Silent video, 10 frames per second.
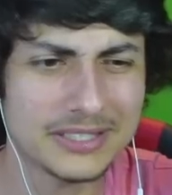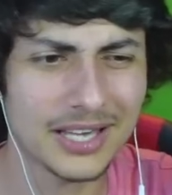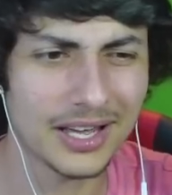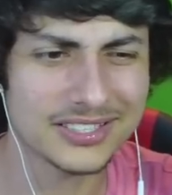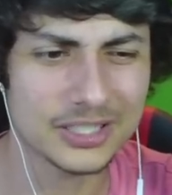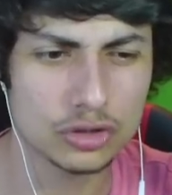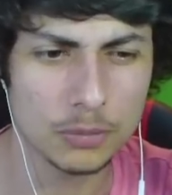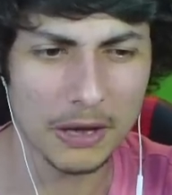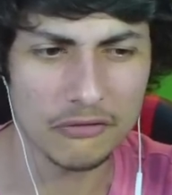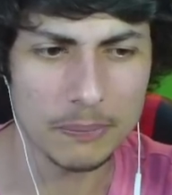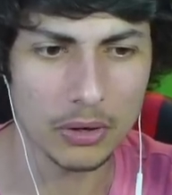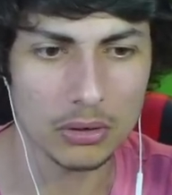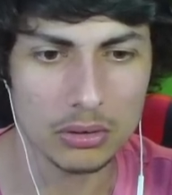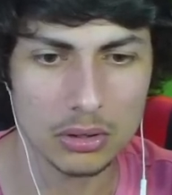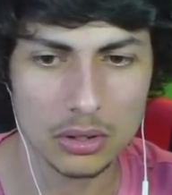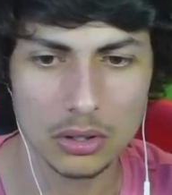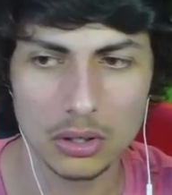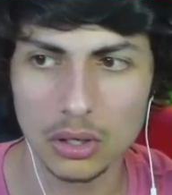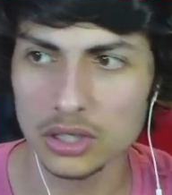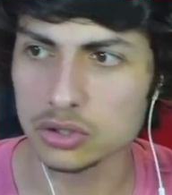bizarre. Ah, c'est super flippant.
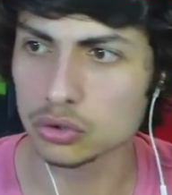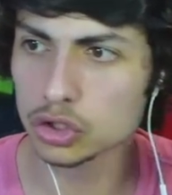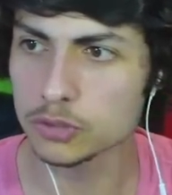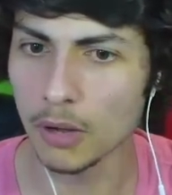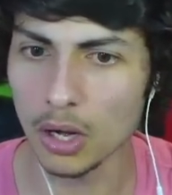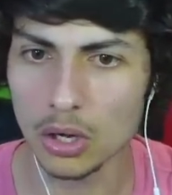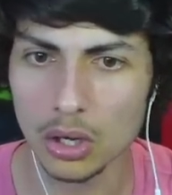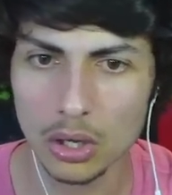ils sont tous morts